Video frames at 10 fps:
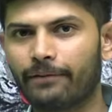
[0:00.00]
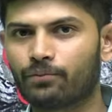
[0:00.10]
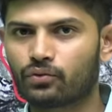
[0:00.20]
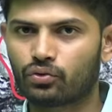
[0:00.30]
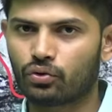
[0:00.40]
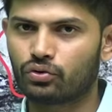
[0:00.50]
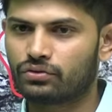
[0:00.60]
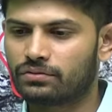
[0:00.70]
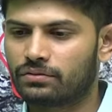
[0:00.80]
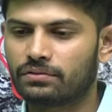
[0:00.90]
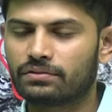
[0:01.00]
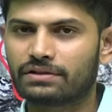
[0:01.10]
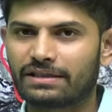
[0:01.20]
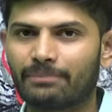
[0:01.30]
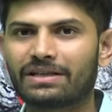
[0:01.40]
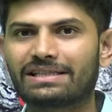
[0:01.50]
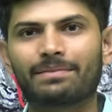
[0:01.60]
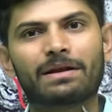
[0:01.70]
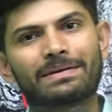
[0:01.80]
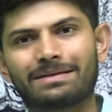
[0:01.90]
है तो समतल
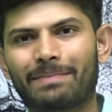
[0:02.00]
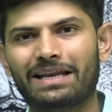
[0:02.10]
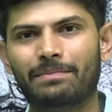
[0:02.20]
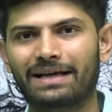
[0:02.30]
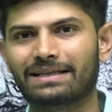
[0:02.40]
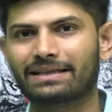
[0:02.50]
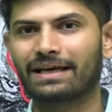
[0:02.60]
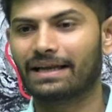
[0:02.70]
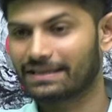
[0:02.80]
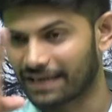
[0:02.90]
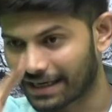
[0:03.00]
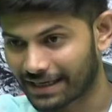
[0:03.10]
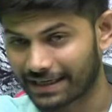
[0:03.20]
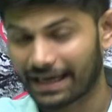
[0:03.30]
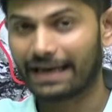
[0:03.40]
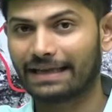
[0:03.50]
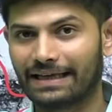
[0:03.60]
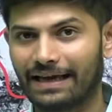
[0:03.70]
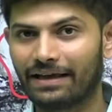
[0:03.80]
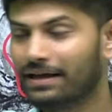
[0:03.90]
जमीन पे से पानी बह जाता है लेकिन जहां गड्ढा
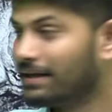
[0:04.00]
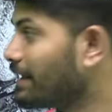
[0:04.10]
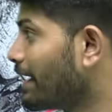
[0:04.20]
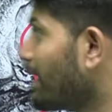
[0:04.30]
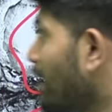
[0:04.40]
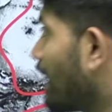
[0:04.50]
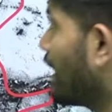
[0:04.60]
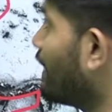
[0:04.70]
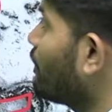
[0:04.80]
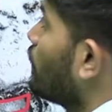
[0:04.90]
रहता है ठीक है अगर